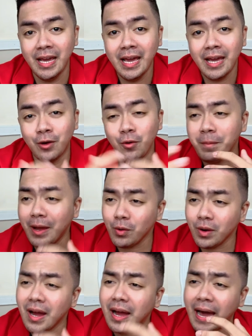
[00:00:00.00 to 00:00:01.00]
kung meron
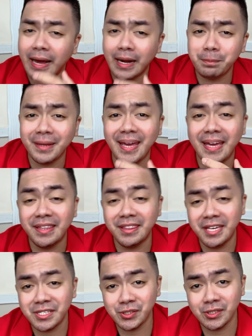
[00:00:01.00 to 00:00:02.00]
kang kaharap na
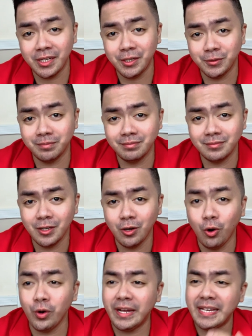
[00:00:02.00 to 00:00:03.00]
atheist ngayon,
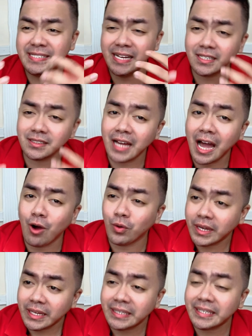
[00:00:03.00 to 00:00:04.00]
or isang taong
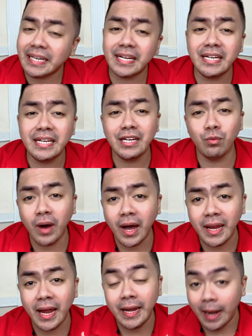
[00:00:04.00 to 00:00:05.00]
hindi
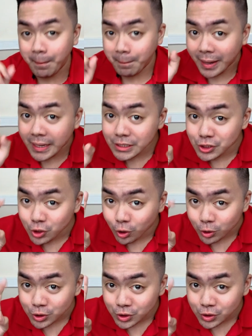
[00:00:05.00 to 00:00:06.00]
naniniwala na may
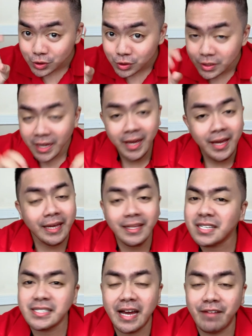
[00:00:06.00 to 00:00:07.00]
Diyos, it
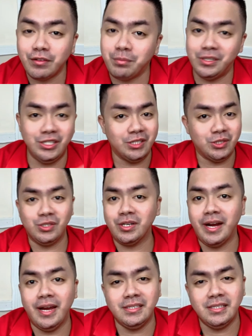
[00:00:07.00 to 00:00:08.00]
doesn't have to be Jesus Christ, it